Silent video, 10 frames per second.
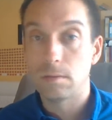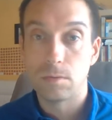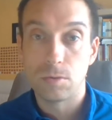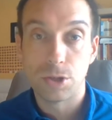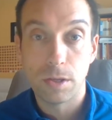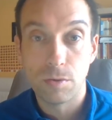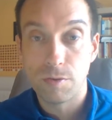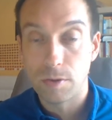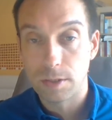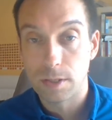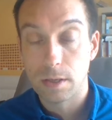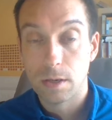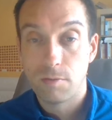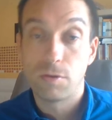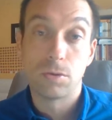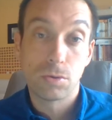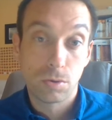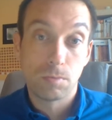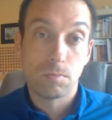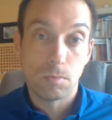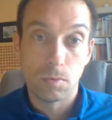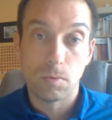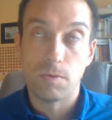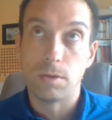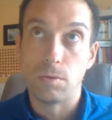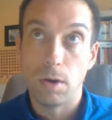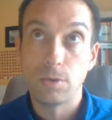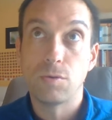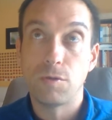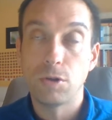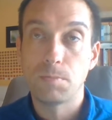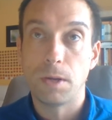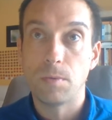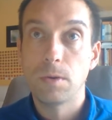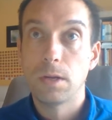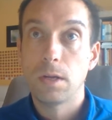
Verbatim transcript: aux chaînes de France, France, enfin de Radio France, pardon,